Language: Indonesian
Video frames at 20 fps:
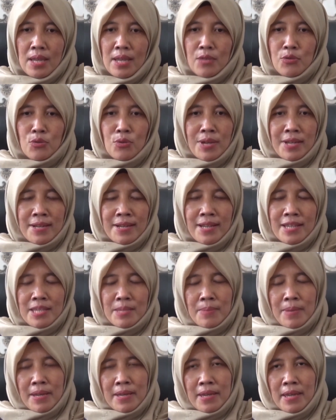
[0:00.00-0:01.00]
itu adalah
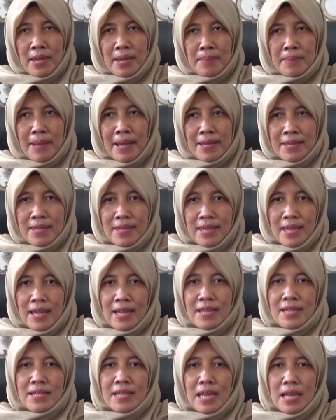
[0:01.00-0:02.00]
sebagai
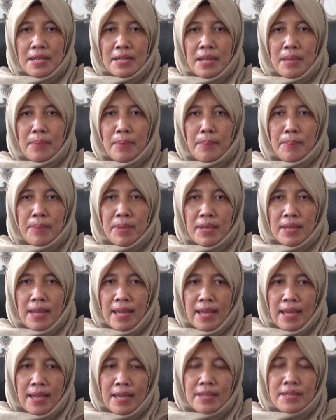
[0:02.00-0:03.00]
bagian dari
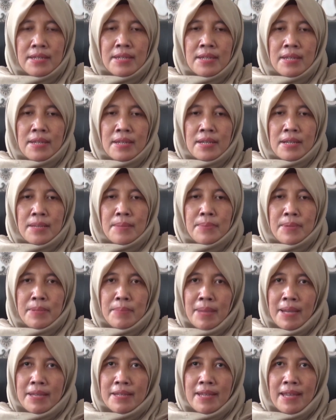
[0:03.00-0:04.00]
pembinaan
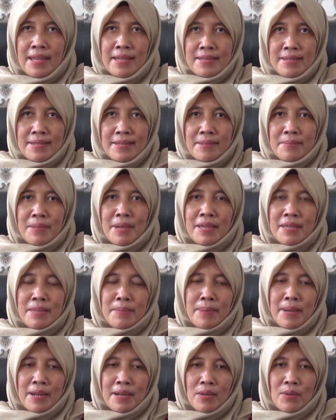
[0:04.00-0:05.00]
kepribadian bagi
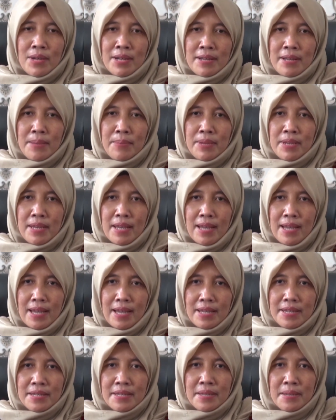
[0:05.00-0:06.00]
para warga
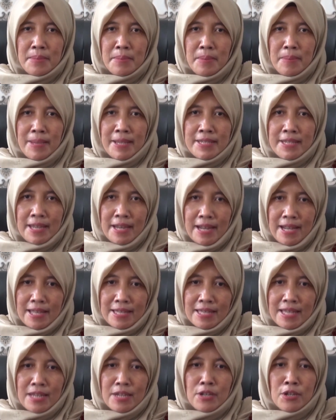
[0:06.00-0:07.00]
binaan
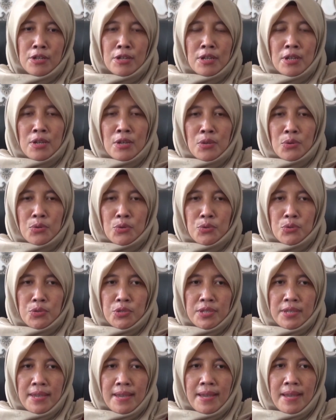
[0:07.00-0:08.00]
pemasyarakatan,
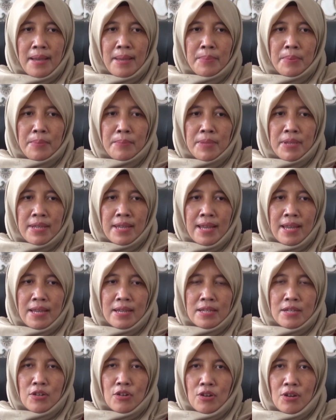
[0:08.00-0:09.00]
khususnya
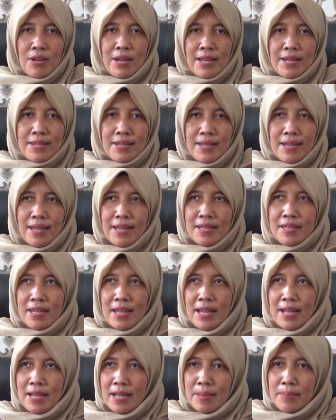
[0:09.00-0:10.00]
pembinaan
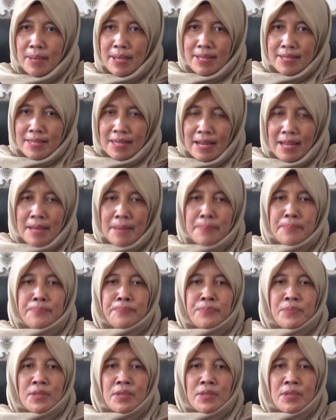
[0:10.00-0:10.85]
kerohanian agama Islam.